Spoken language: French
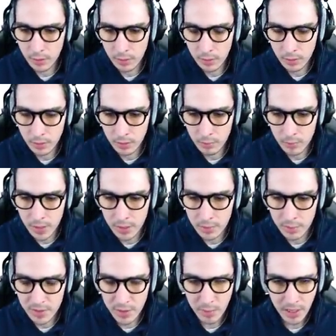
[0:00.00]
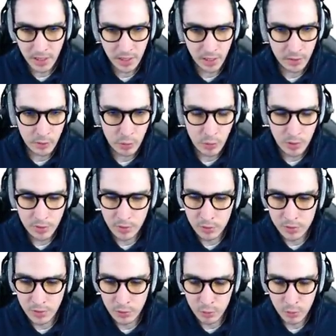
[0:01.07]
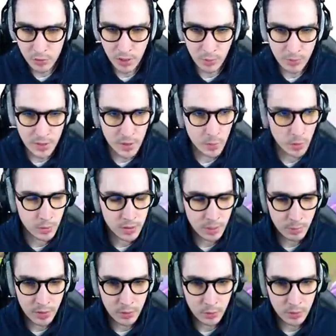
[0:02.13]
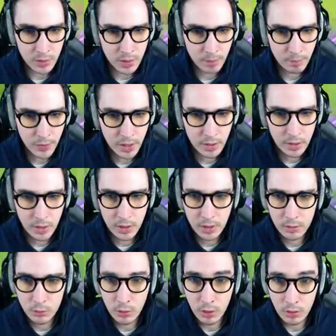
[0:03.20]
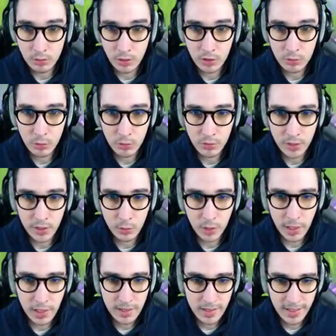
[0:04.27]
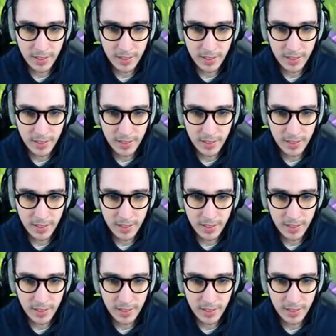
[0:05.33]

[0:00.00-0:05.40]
mais, c'est pas très grave, au moins ça, vous montre un petit spot, il a pas de souci. Oula, j'arrive, je me fais aggro,